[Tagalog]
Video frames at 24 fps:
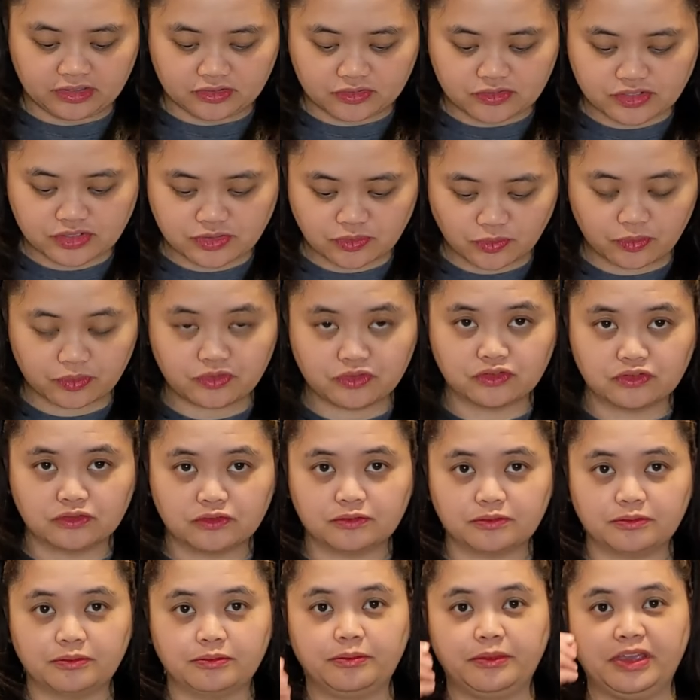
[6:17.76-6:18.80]
gusto ko yung
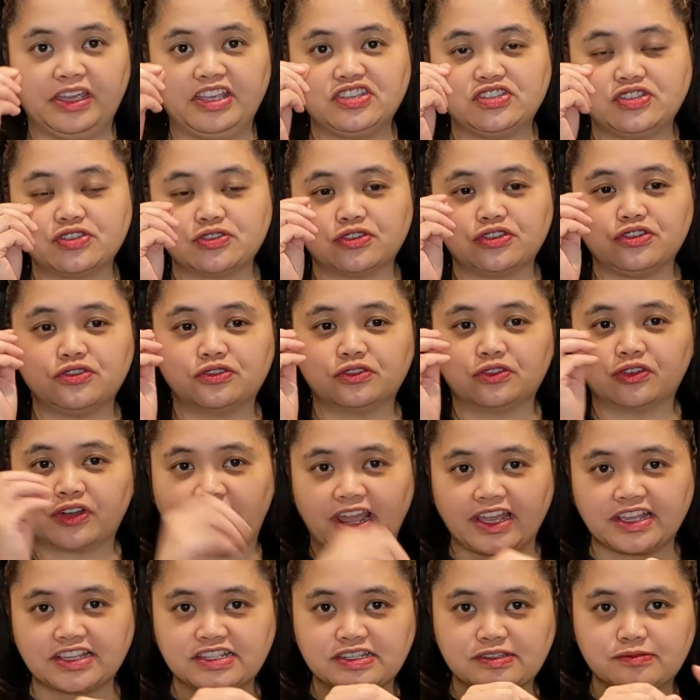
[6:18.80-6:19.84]
medyo yung
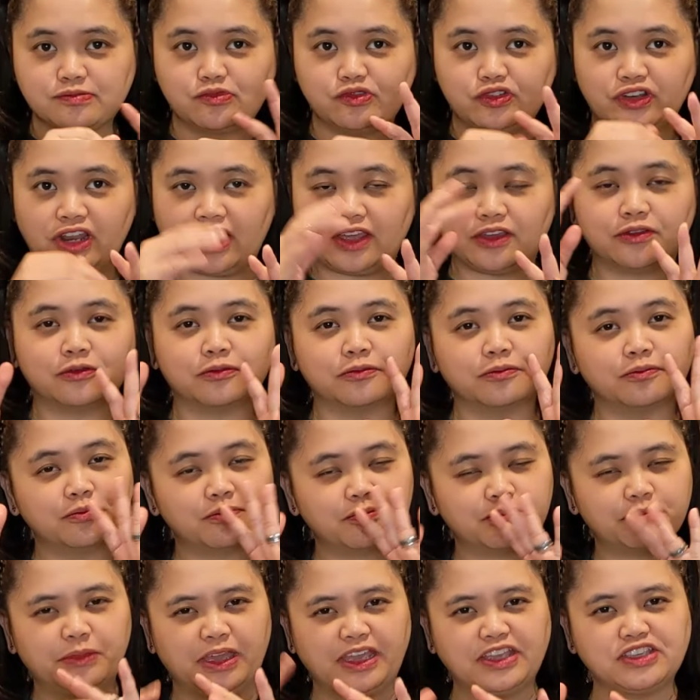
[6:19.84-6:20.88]
rice muna, yung
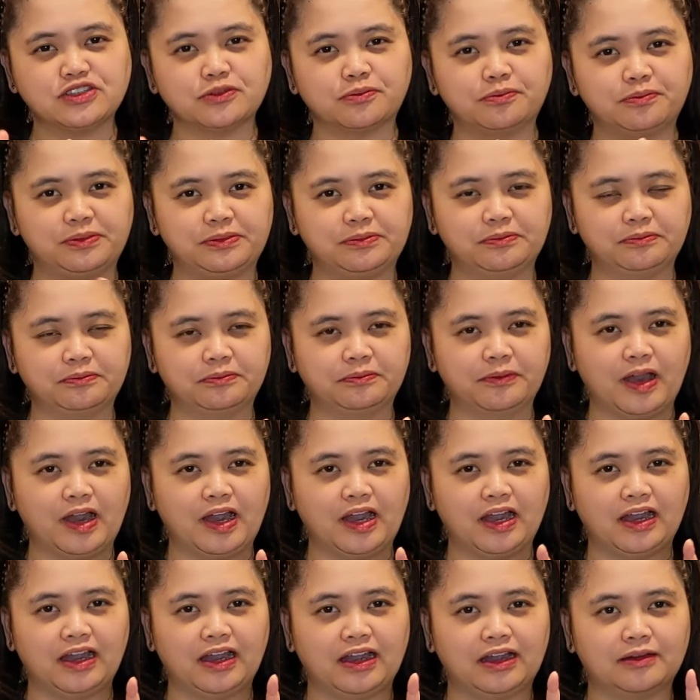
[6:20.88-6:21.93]
medyo
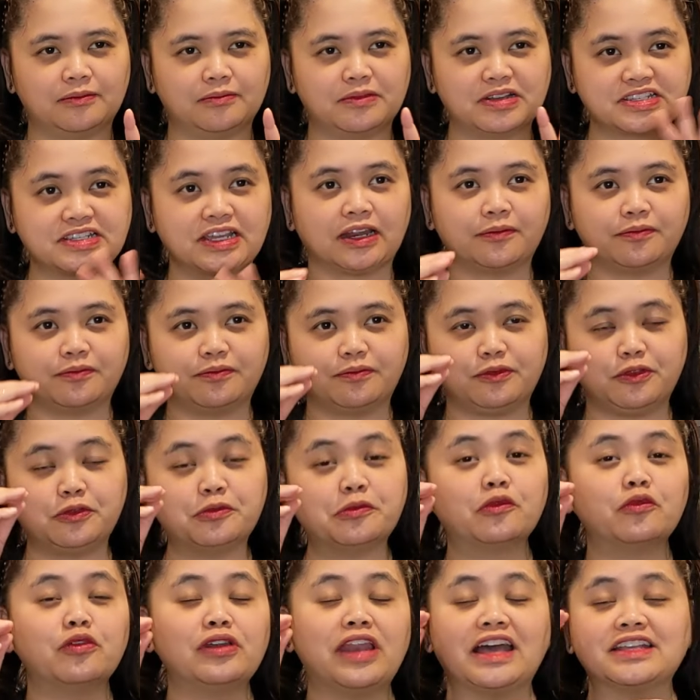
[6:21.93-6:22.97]
uh, masarap yung
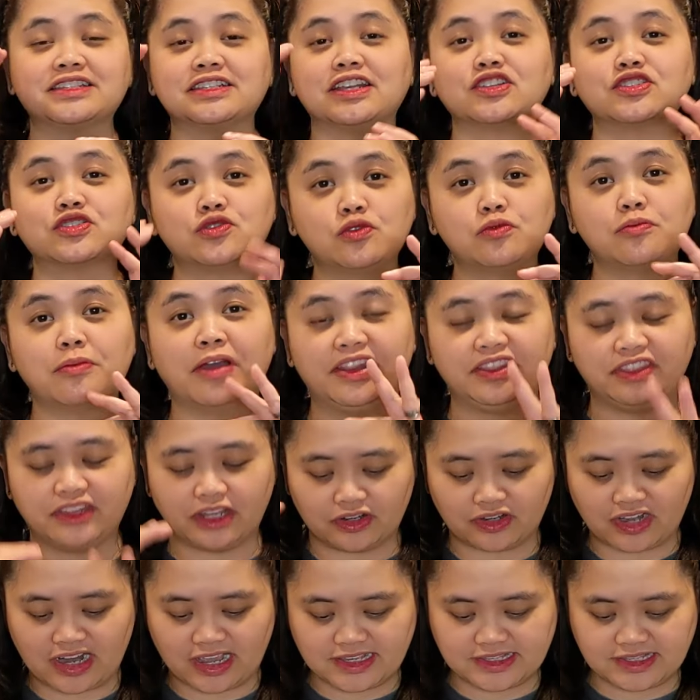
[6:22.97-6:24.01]
lasang suman na
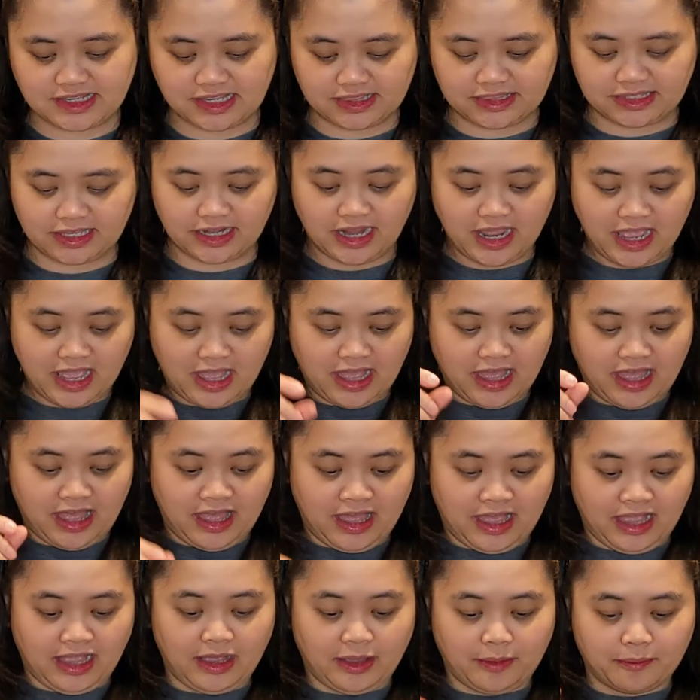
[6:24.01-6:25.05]
rice and then
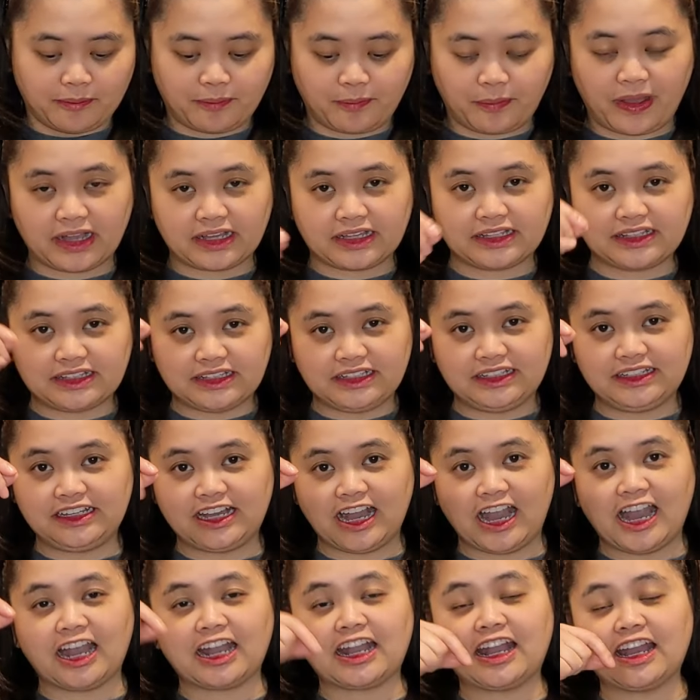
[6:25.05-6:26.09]

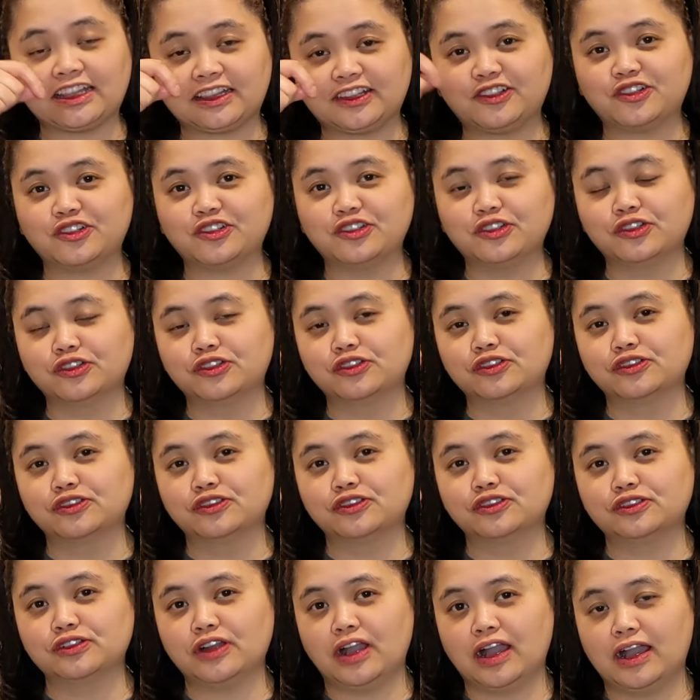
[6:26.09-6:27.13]
pagkagat ko nung
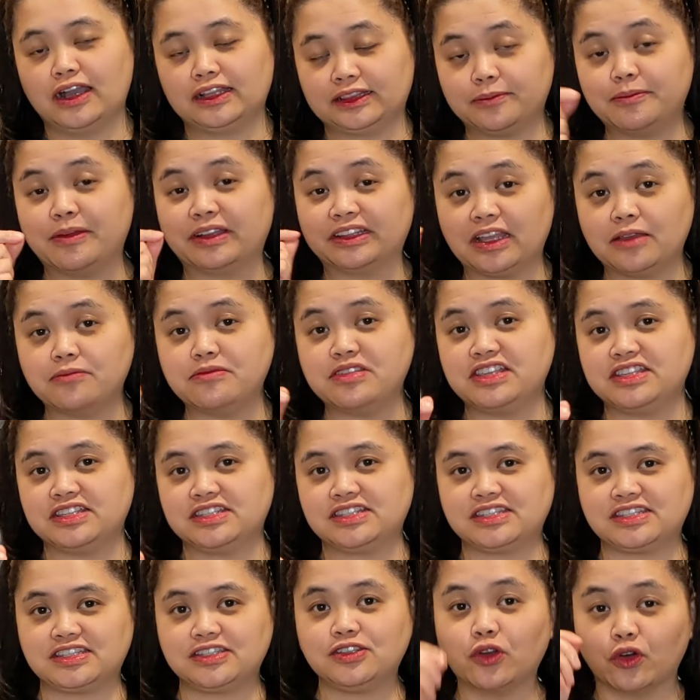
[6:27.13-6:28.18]
uh, matamis
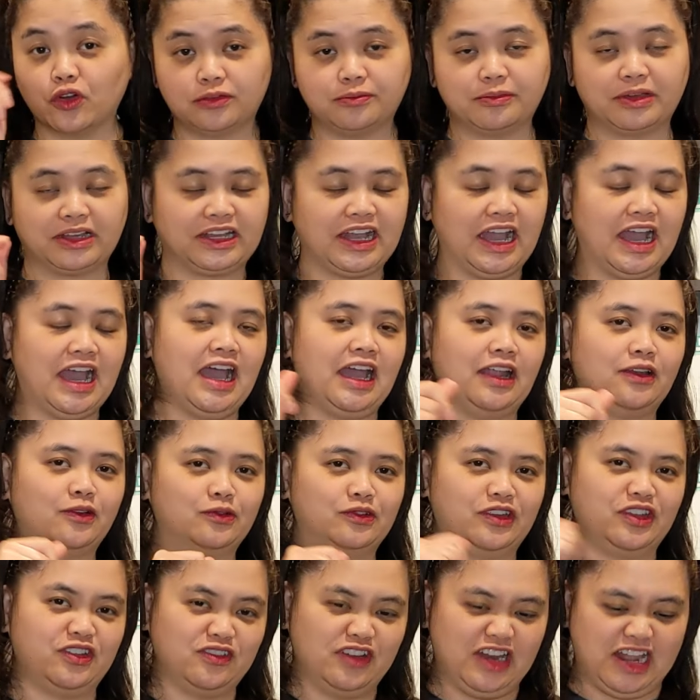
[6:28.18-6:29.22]
doon maghahalo
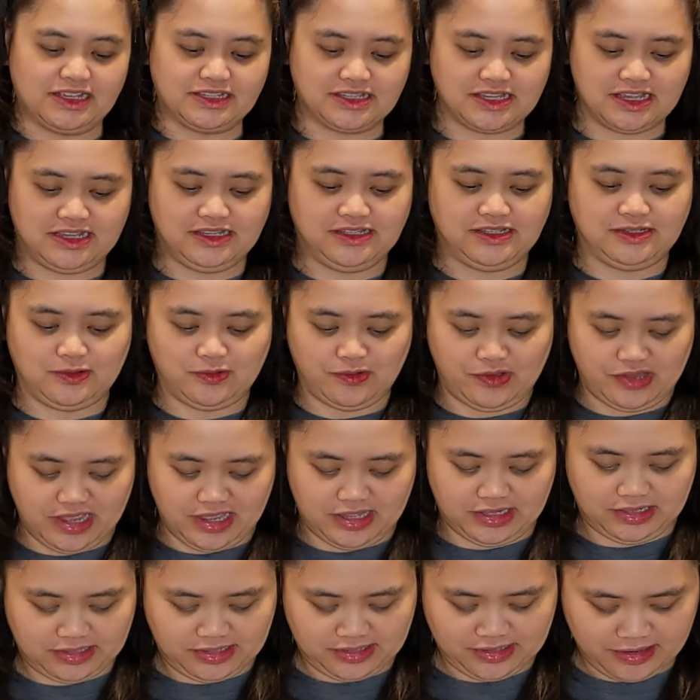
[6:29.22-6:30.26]
na yung lasa. So,
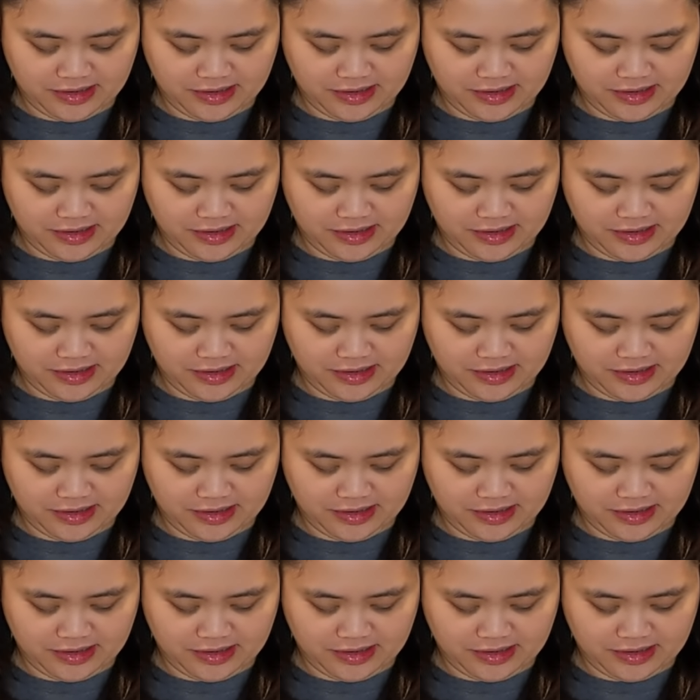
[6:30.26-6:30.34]
ayan.